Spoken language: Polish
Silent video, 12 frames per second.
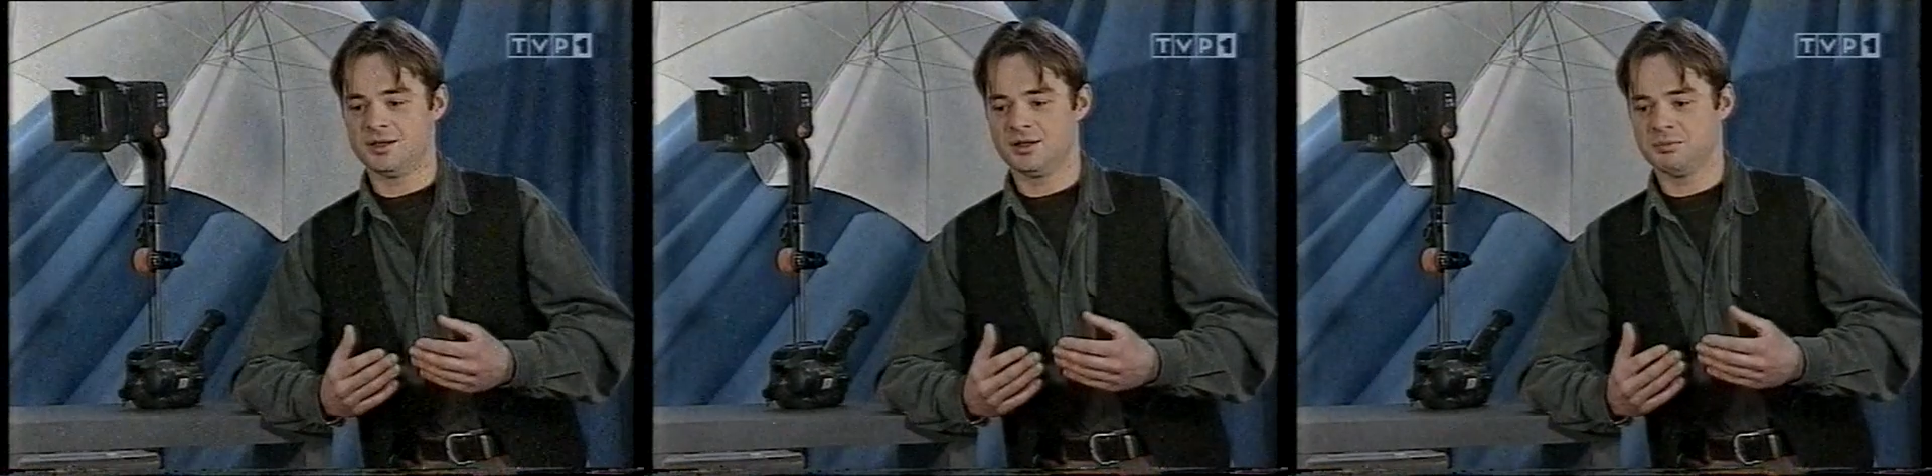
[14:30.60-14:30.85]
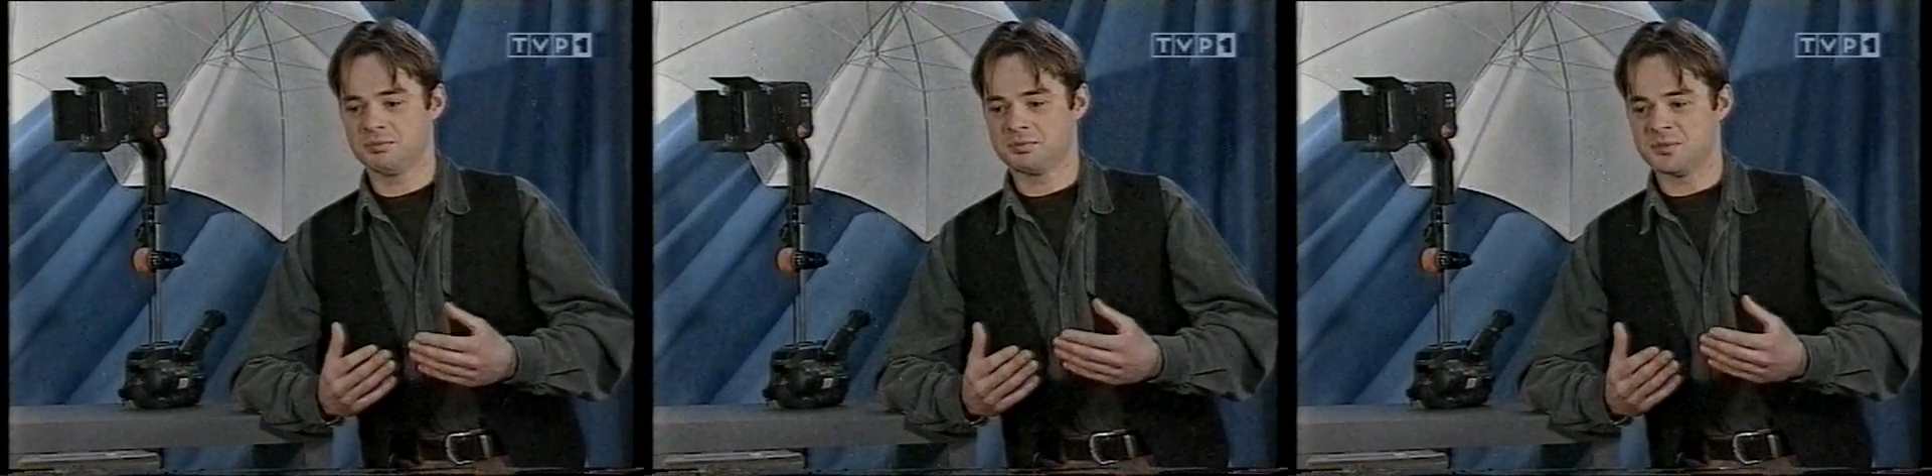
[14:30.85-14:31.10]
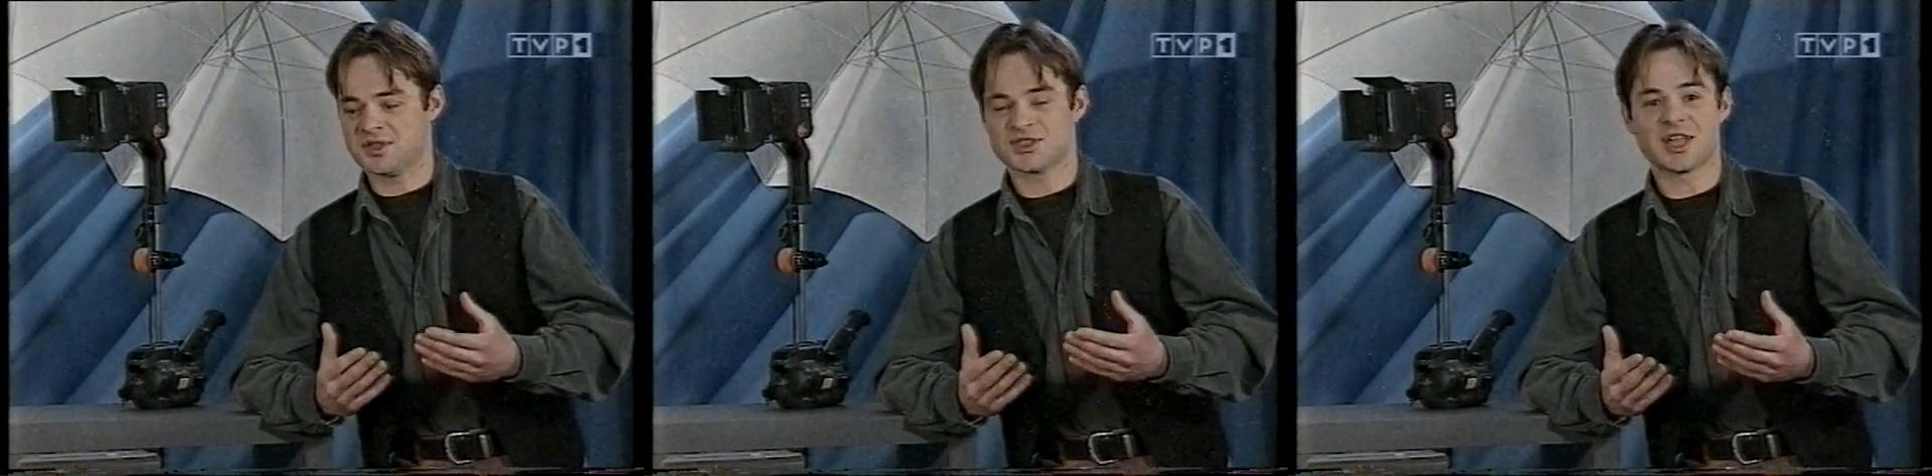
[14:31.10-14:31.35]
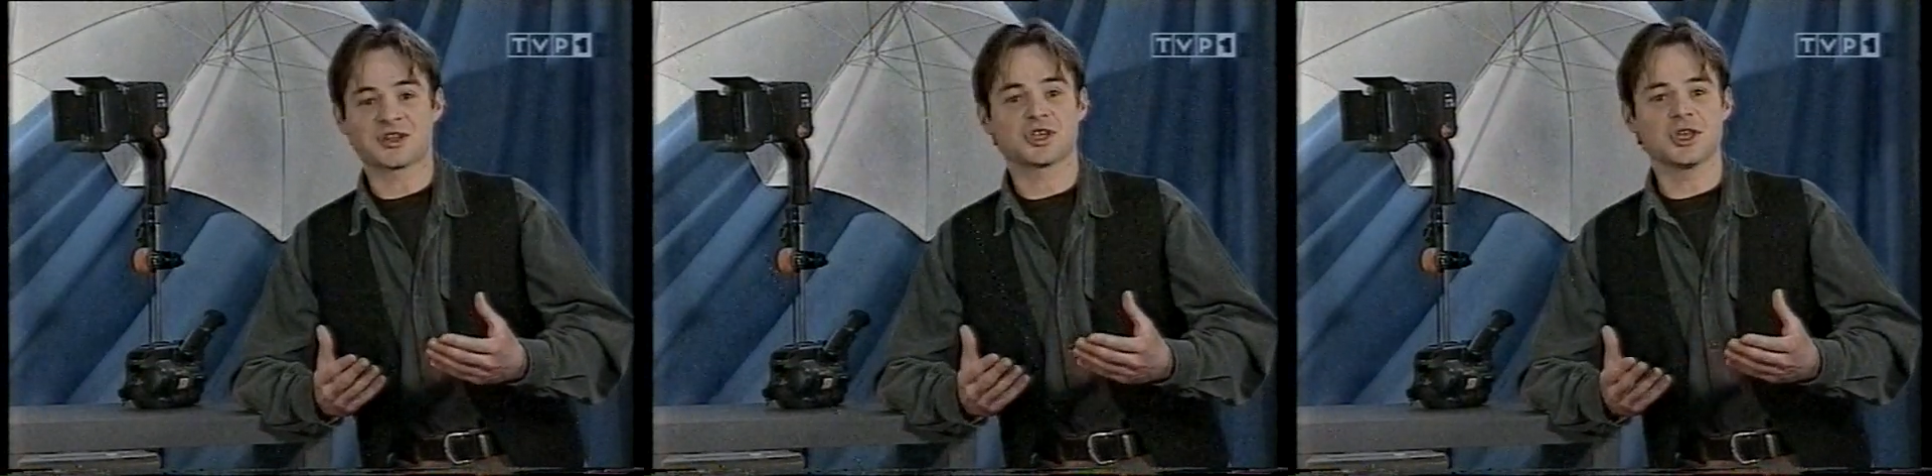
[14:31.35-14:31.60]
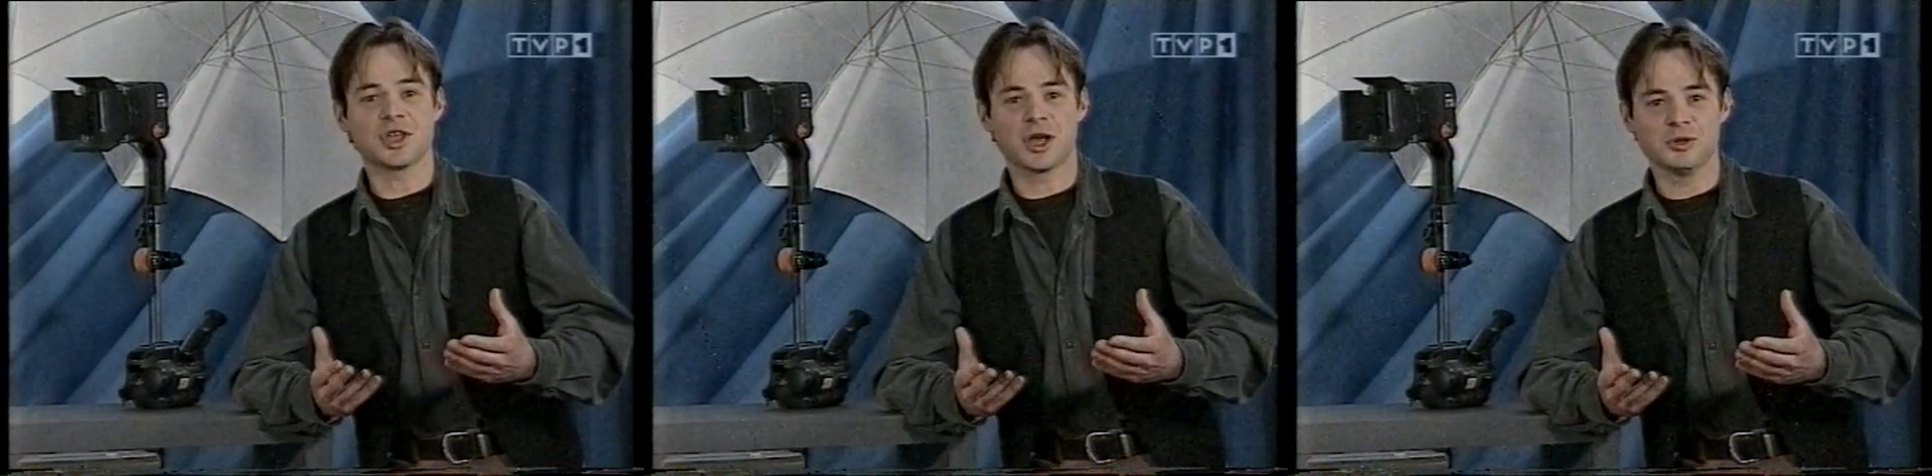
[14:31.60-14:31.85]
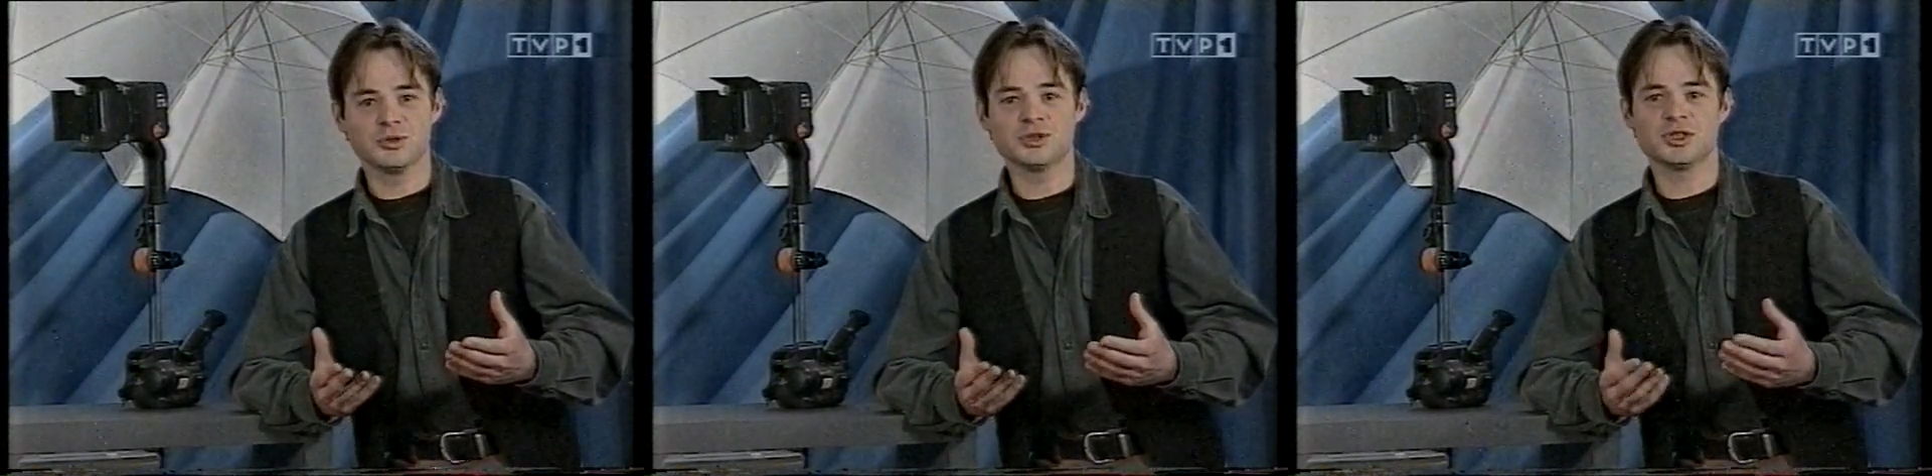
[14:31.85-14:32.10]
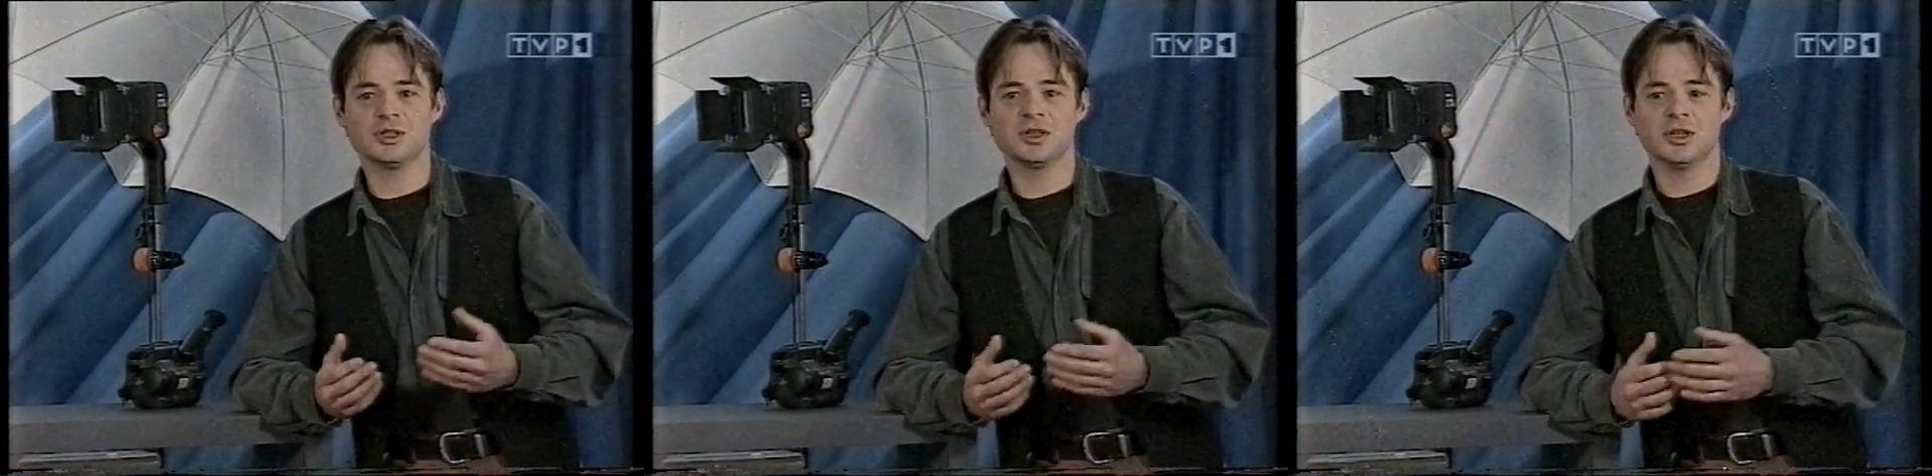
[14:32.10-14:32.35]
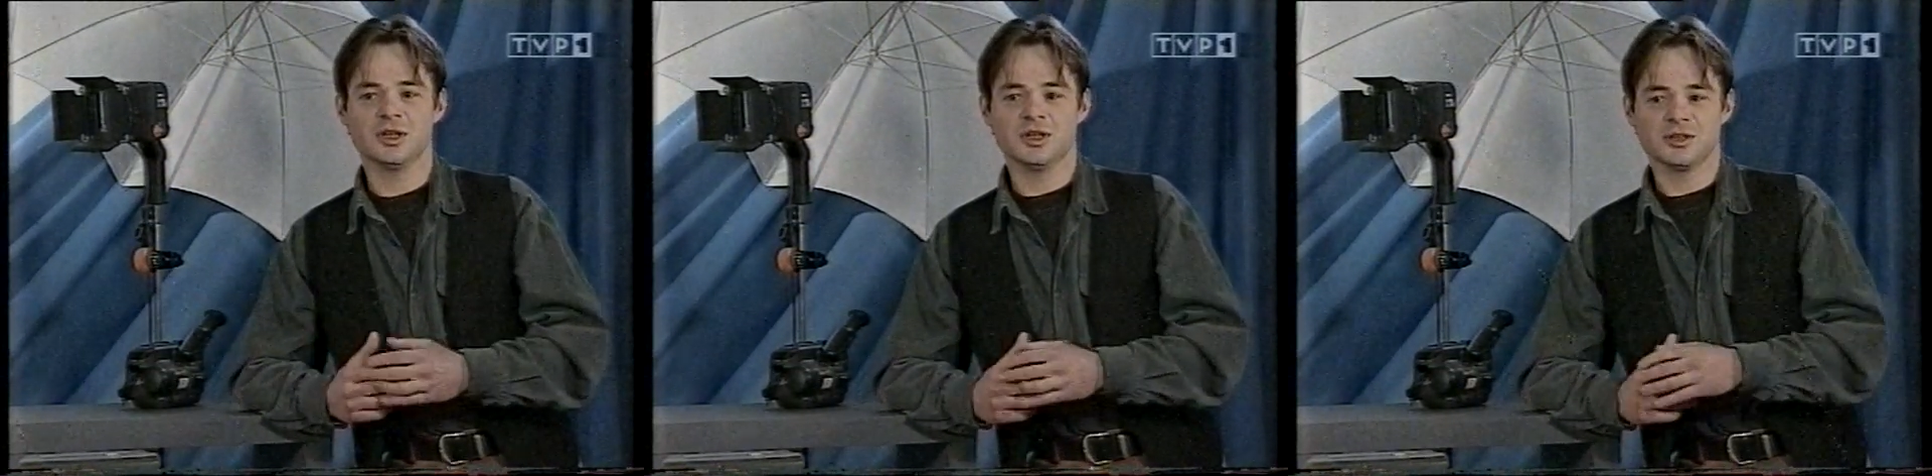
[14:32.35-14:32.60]
y, zdarzenia
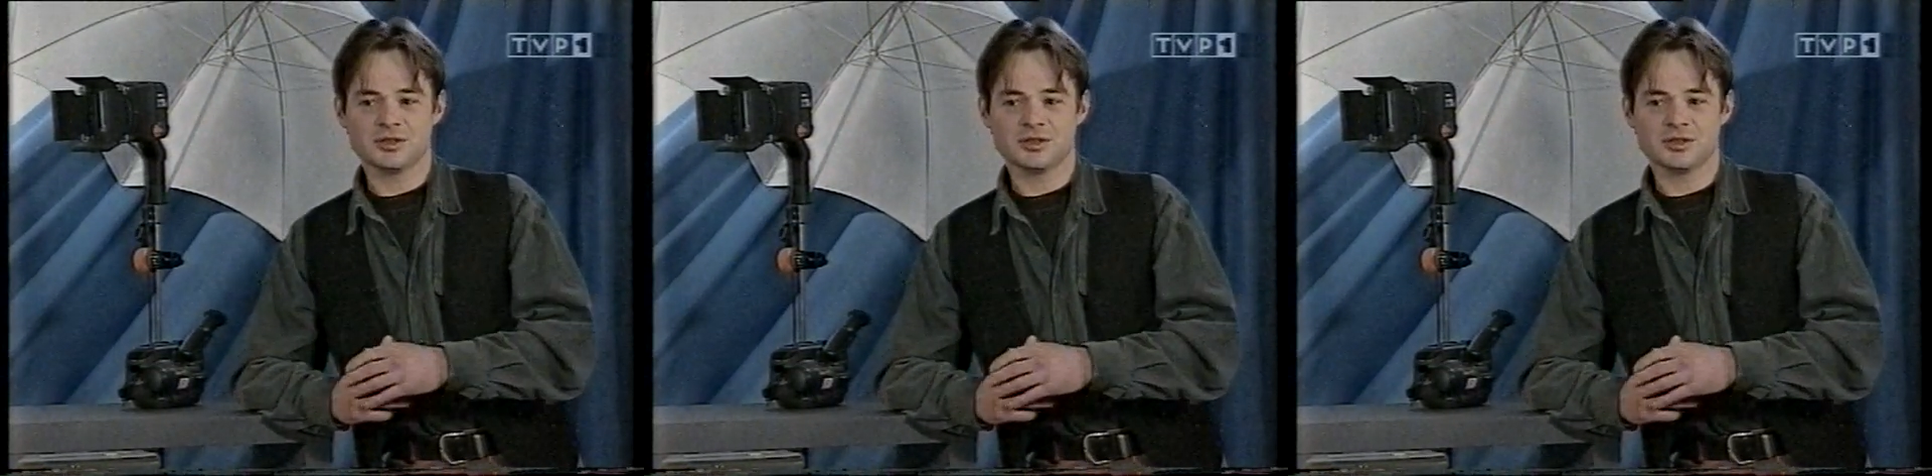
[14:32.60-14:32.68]
ludzi,